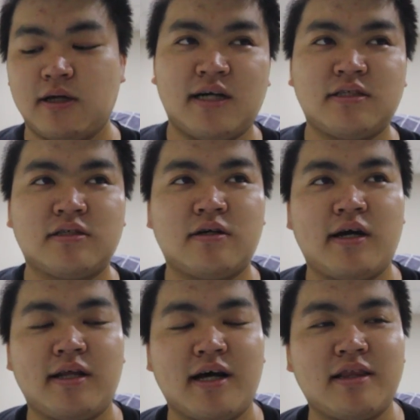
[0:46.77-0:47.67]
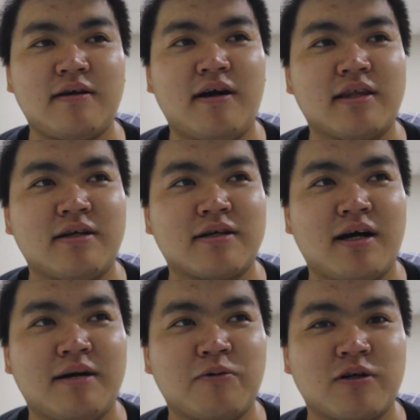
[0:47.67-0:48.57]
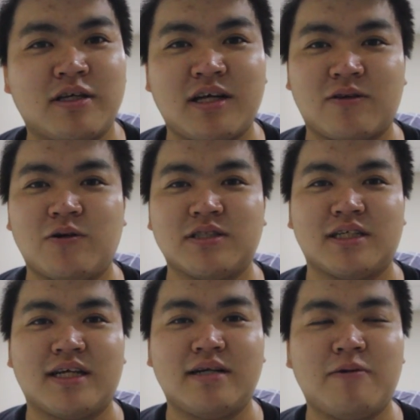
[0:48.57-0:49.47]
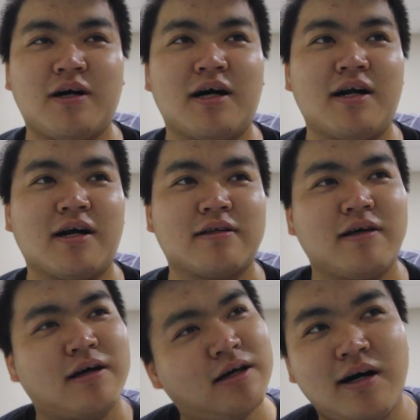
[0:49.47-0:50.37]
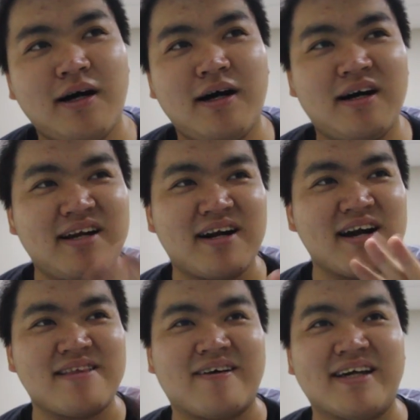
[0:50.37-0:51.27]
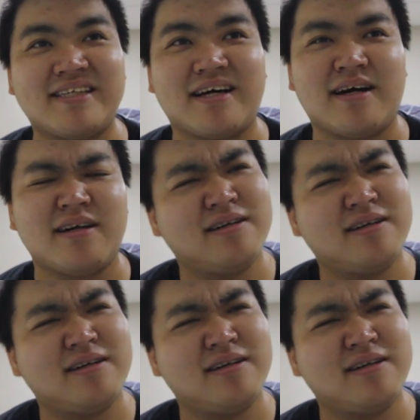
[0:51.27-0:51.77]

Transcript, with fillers: 最初それ何て言われてるか僕来た当時は何も分からなくてああいらないとか言ってたら